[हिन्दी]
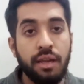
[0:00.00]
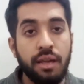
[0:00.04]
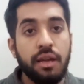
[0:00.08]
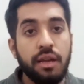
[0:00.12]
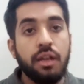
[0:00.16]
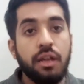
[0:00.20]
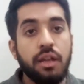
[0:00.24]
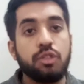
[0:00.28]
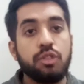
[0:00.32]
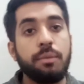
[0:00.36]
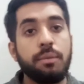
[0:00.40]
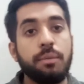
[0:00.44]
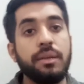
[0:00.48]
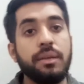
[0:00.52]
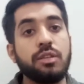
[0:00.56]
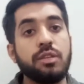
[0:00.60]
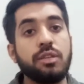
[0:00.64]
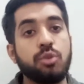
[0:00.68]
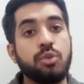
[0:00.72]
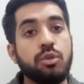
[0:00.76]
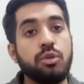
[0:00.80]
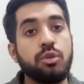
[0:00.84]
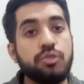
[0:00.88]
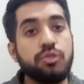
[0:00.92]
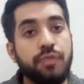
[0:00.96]
तो मेरे
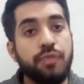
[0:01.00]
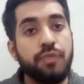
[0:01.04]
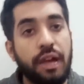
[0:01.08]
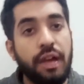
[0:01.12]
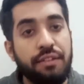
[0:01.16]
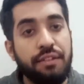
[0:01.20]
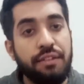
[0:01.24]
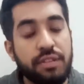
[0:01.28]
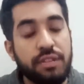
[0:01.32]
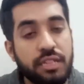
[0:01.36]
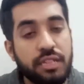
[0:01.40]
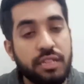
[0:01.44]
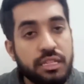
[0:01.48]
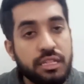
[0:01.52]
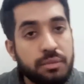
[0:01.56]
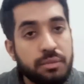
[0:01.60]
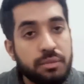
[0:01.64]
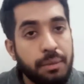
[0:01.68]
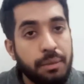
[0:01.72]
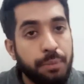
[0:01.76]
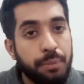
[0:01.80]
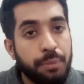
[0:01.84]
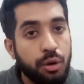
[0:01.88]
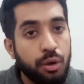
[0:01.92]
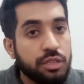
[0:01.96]
दोस्त फाइवर की इसमें
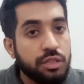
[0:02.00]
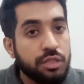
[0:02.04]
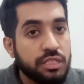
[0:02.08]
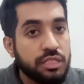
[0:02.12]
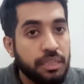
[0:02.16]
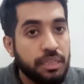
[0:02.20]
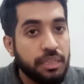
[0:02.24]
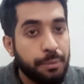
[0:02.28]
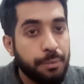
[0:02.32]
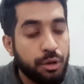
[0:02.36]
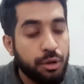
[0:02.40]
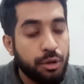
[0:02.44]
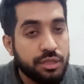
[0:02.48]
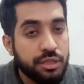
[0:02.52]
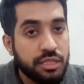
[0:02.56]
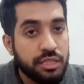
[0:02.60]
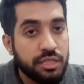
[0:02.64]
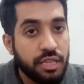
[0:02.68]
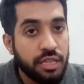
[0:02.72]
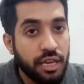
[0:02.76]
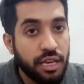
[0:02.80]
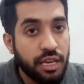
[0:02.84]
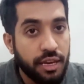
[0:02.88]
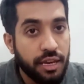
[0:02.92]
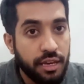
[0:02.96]
बहुत अच्छी पॉलिसी
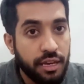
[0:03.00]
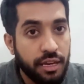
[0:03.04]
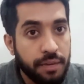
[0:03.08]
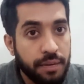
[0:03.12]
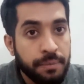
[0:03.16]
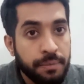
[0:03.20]
ये है